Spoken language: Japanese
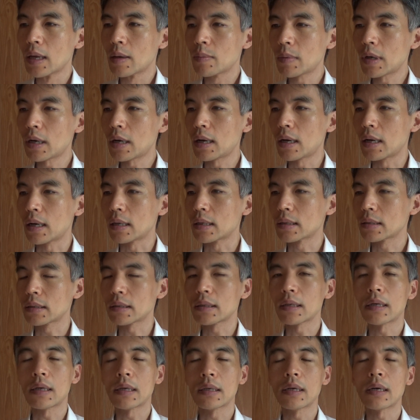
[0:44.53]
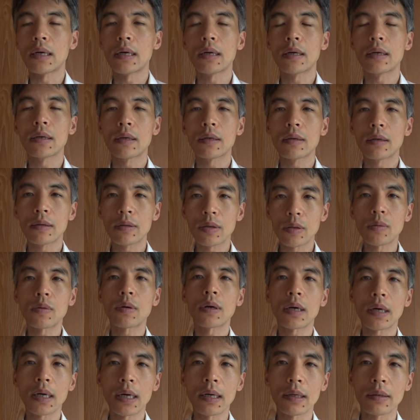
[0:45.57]
まあ動
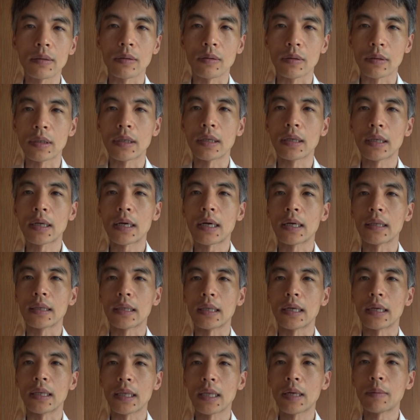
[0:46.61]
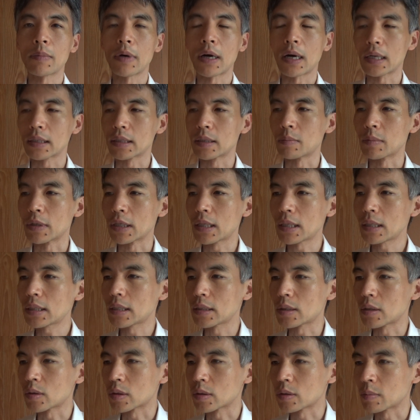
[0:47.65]
画があるの知らなかったんで、まあ、初めて
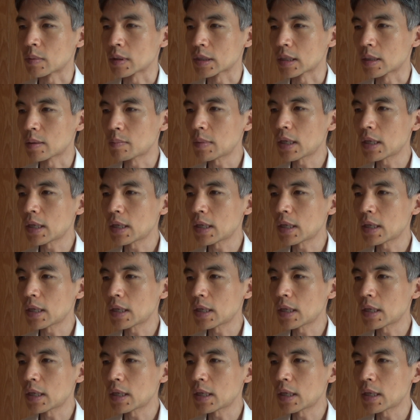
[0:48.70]
視聴しました。